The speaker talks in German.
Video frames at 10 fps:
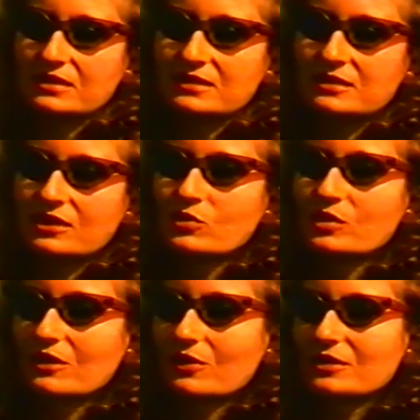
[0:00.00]
dass diese
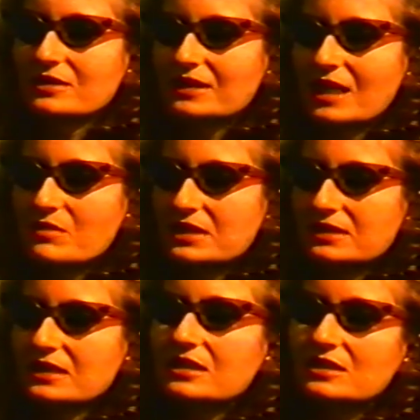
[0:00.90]
jungen Leute
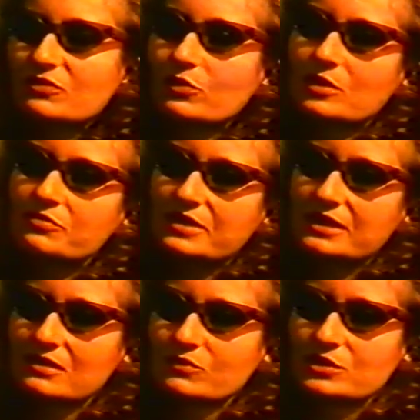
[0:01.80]
damals nichts
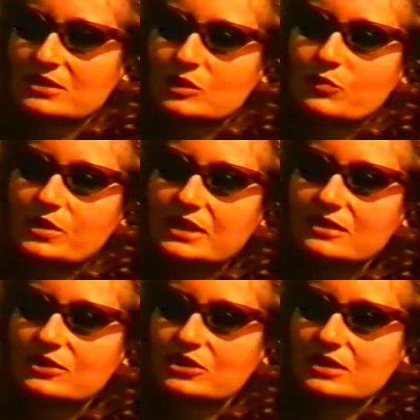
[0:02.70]
vorfinden, wo sie sich
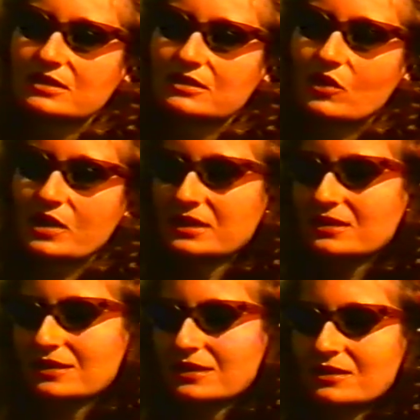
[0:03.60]
politisch äh,
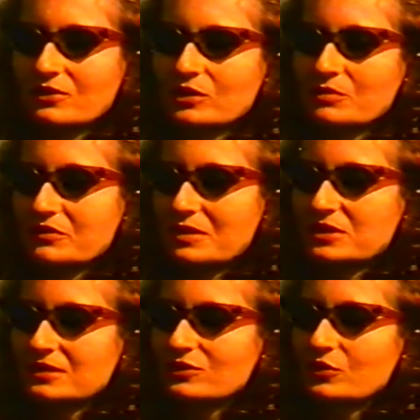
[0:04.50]
organisieren oder mit wem
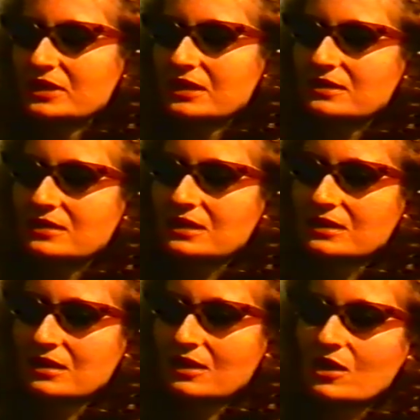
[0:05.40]
sie sich
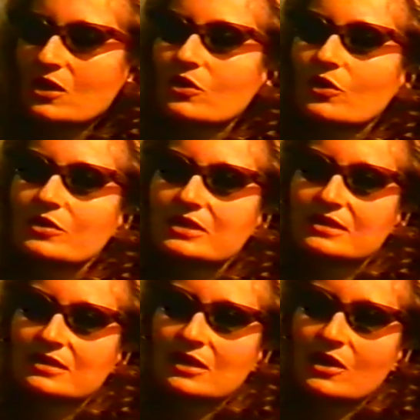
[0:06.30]
solidarisieren können.